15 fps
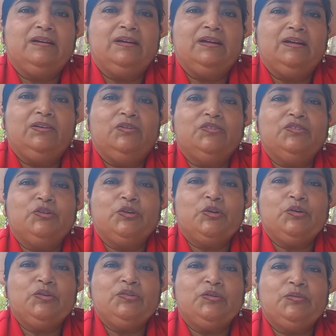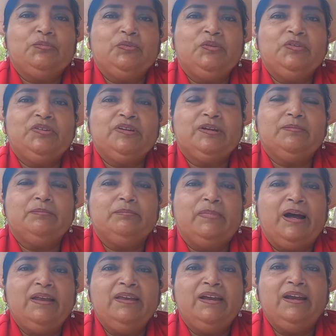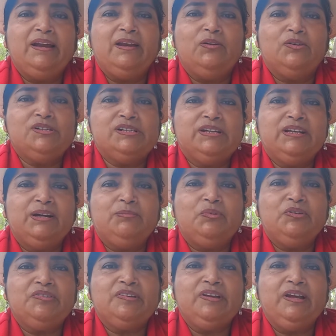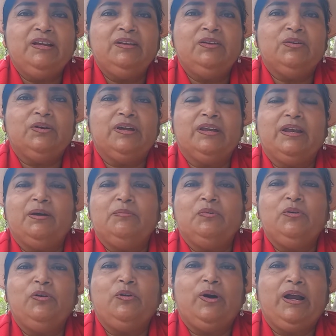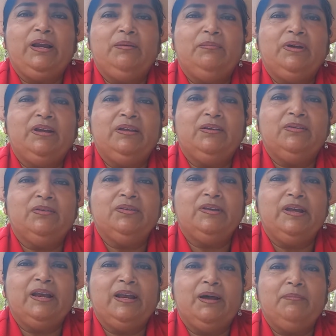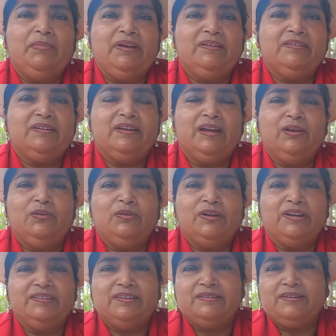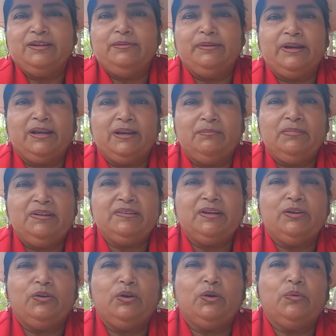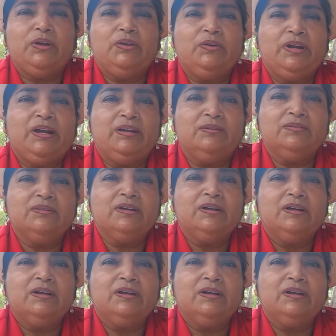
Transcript: Eh, nosotros somos más del 80% que damos los alimentos de, la mes, de los que se sirven en la mesa de los ecuatorianos